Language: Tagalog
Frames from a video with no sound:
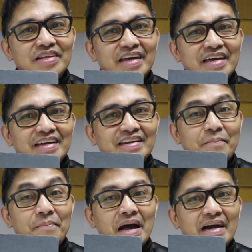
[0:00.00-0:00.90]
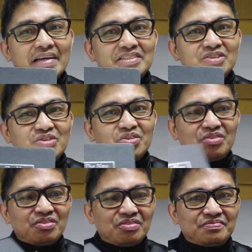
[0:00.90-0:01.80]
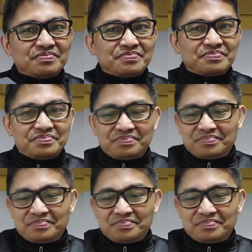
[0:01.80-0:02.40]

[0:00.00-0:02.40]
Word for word: diary ng pangit ko to. Hmm.